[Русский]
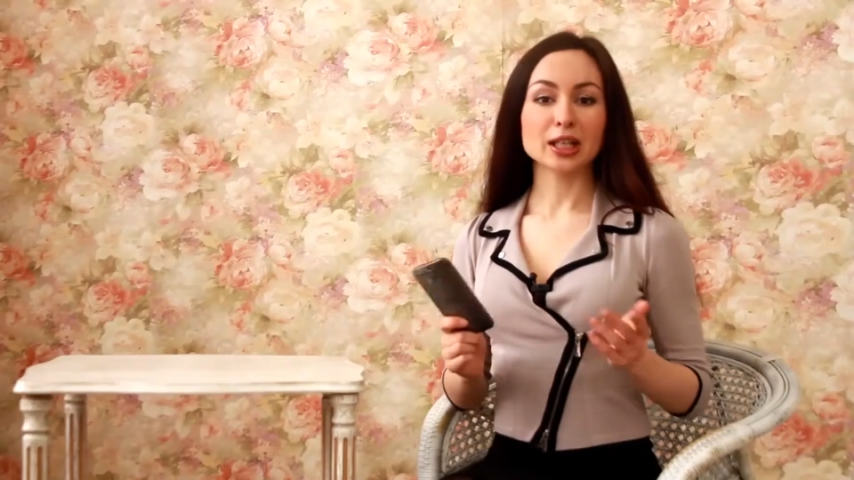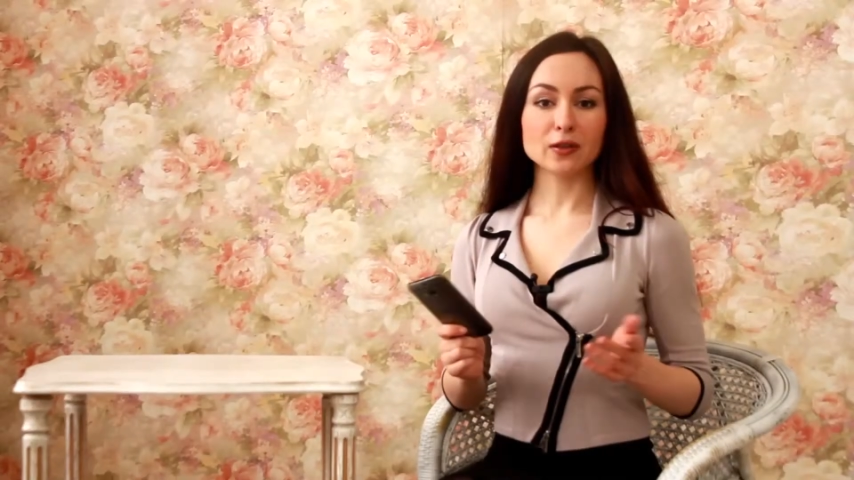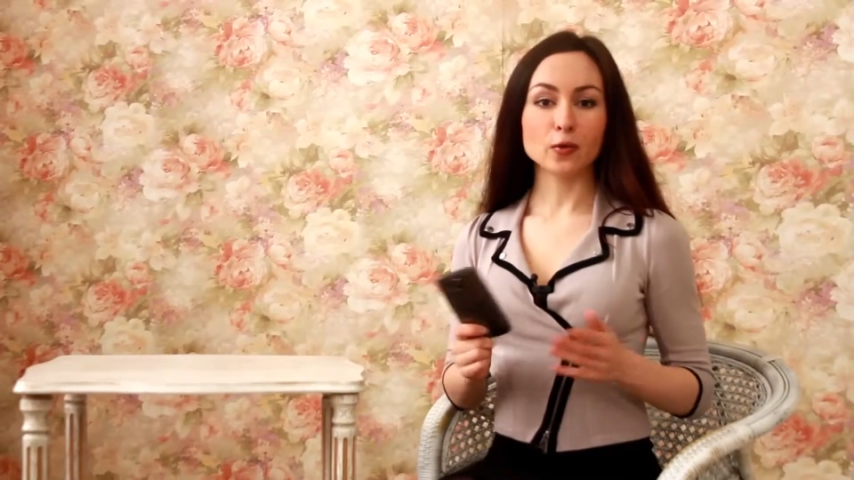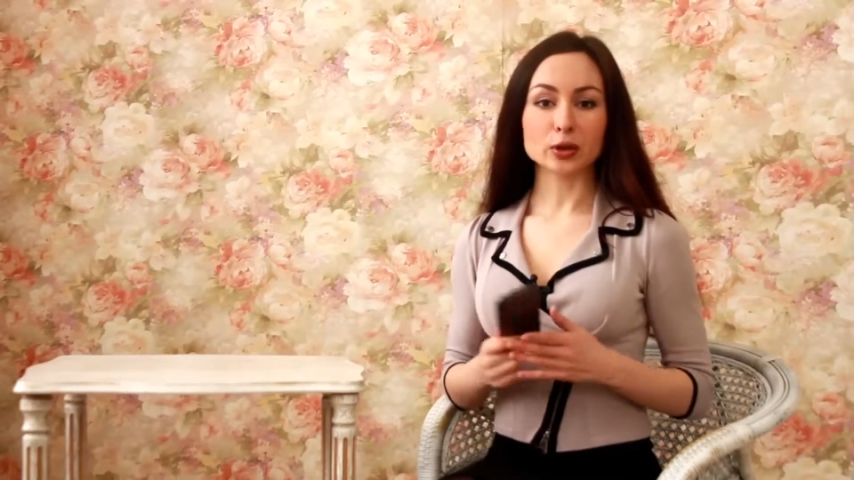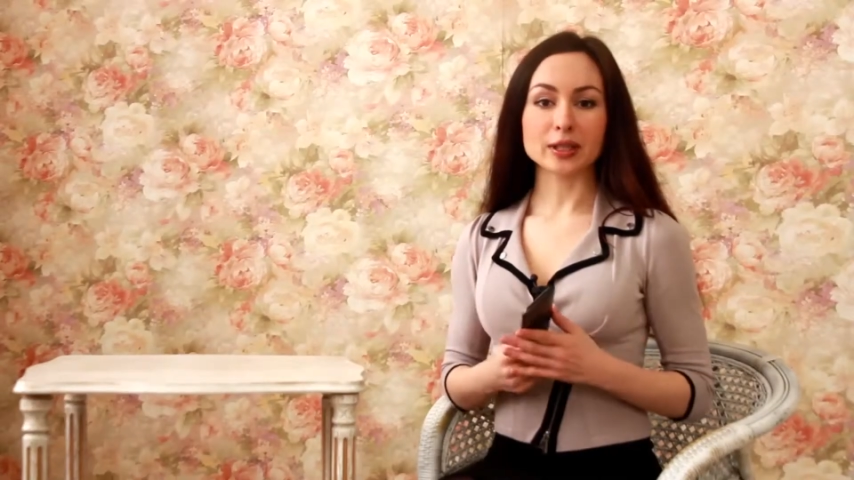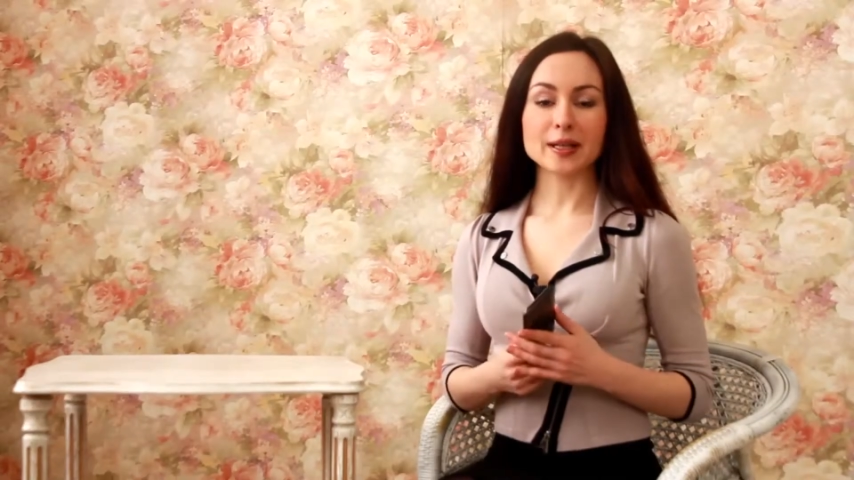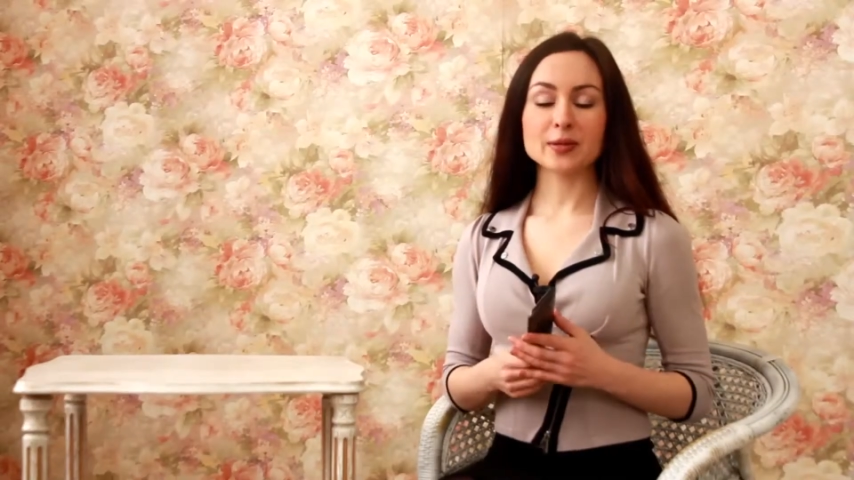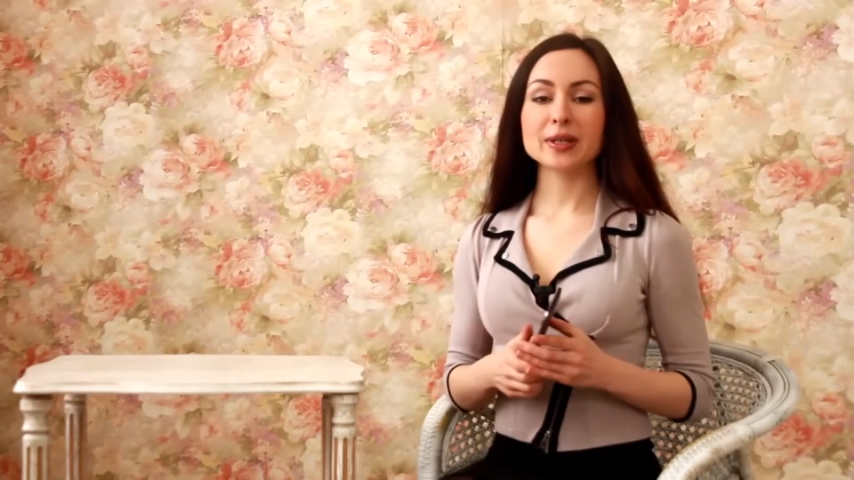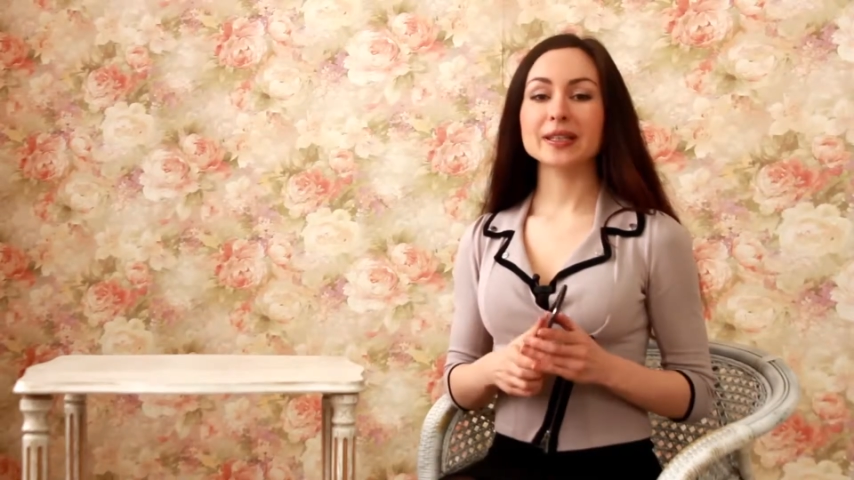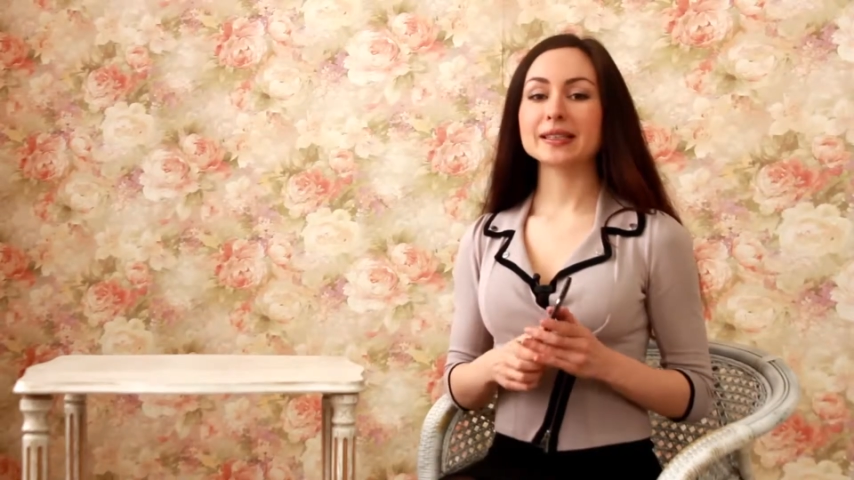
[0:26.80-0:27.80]
вот,
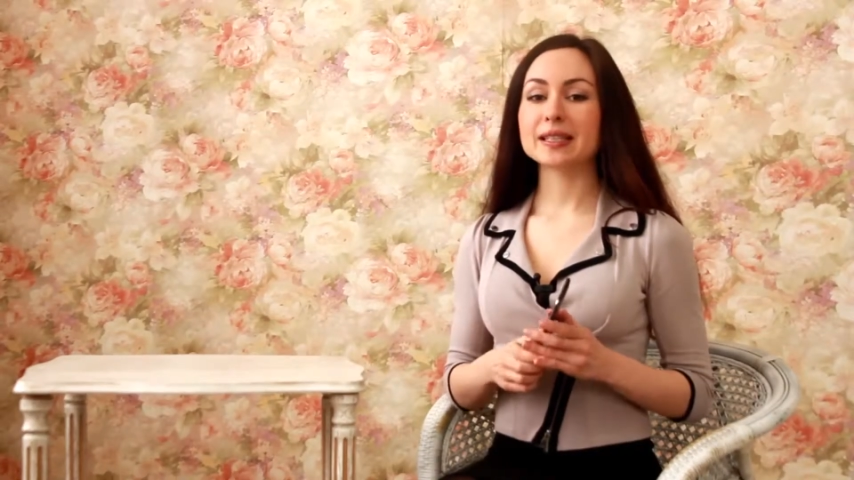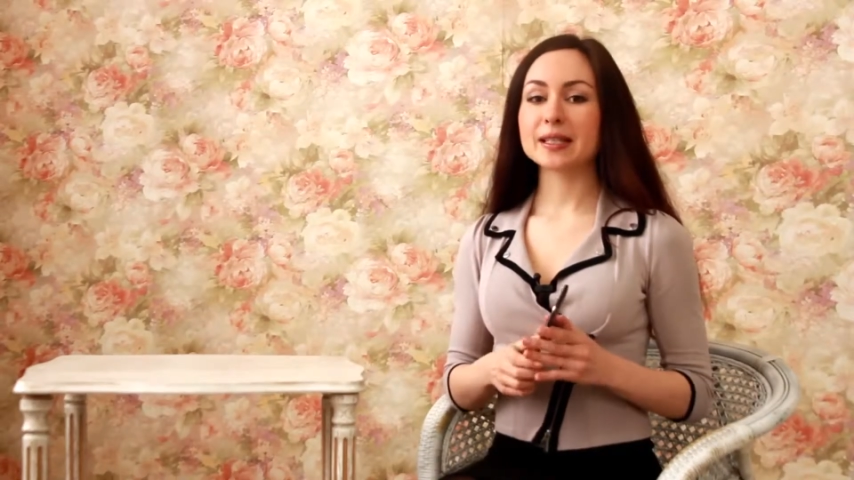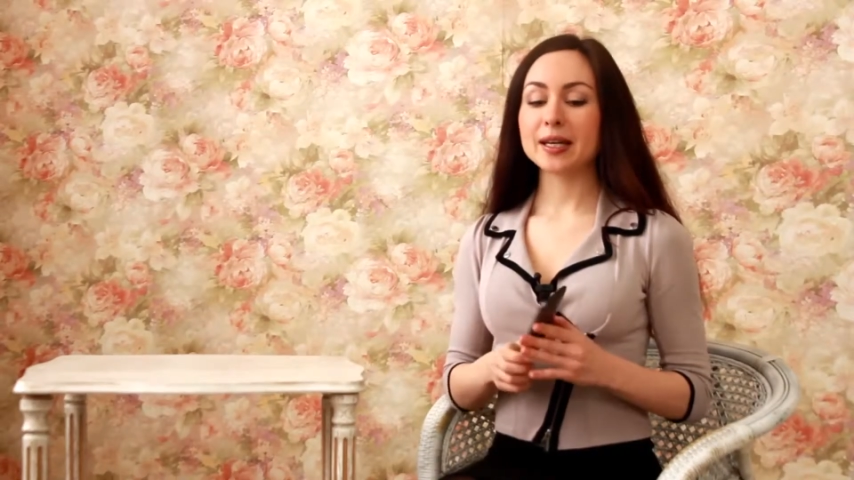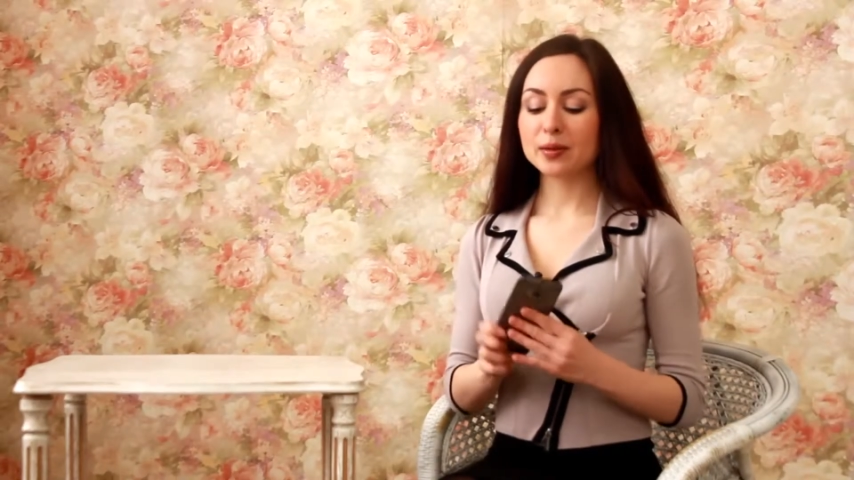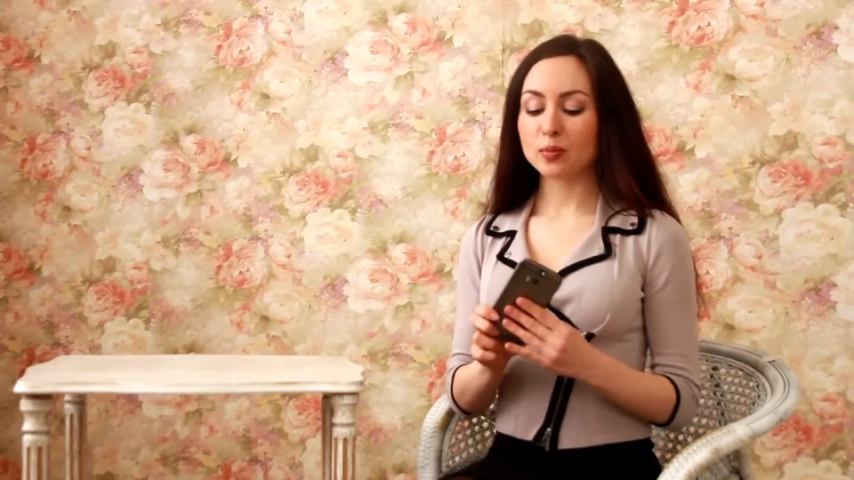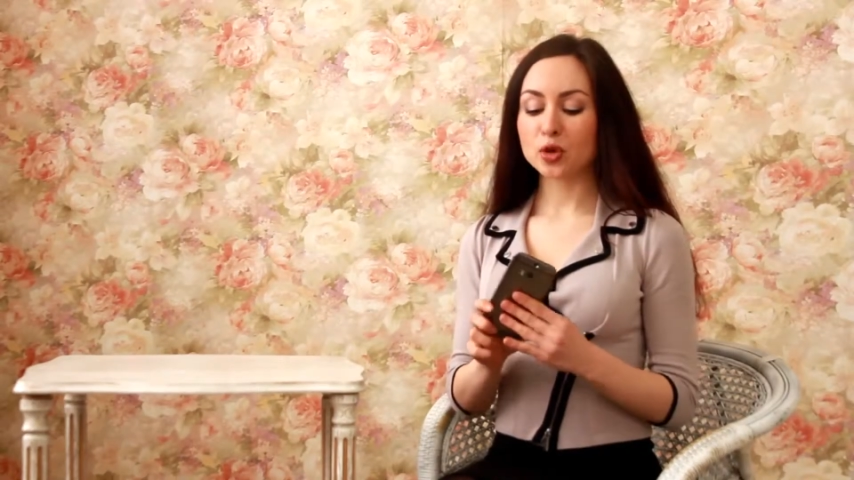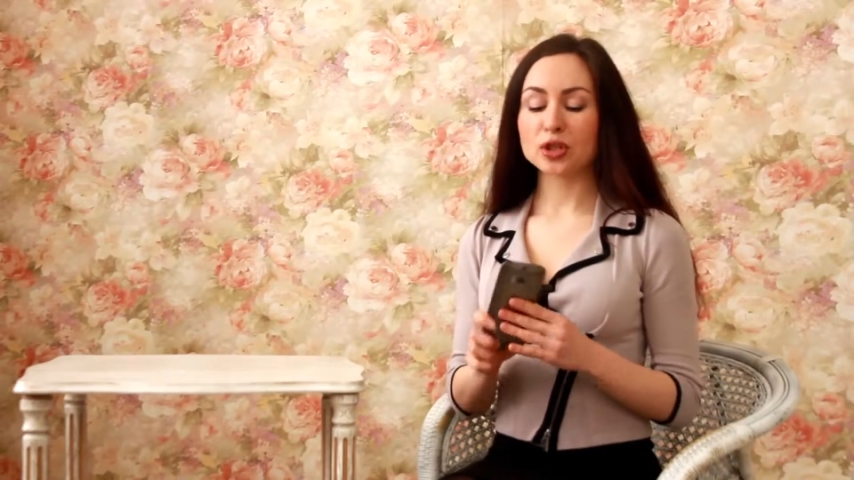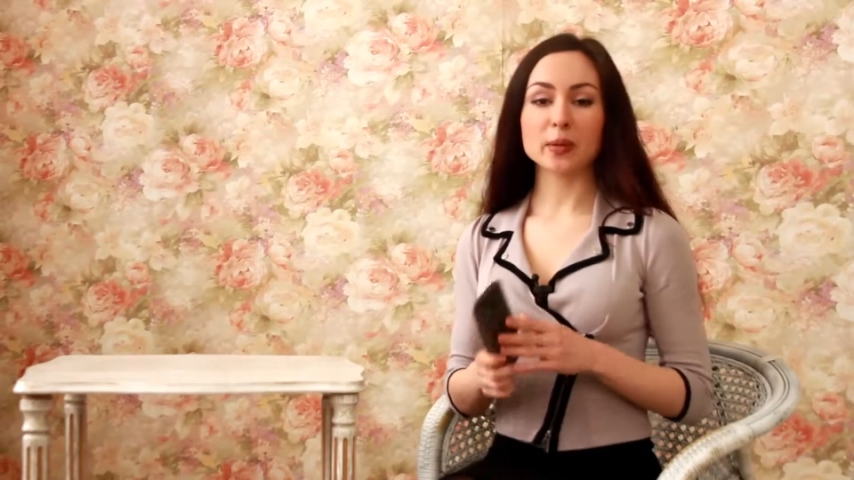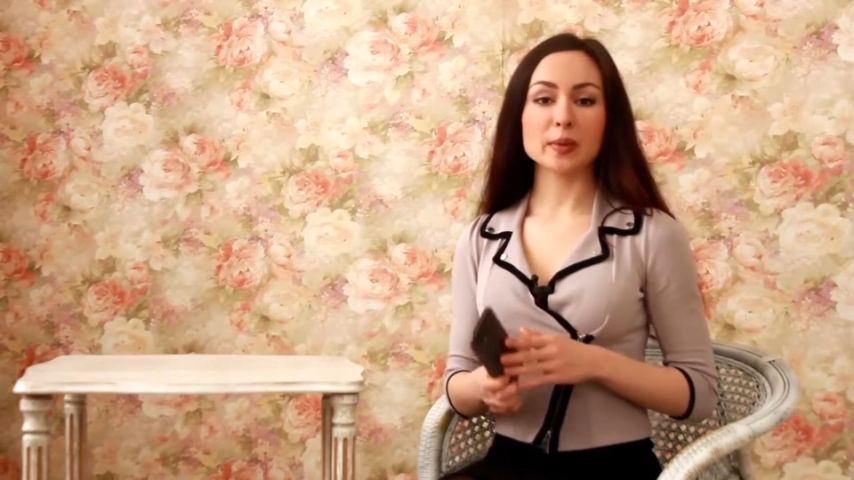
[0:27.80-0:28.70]
размеры и дизайн можно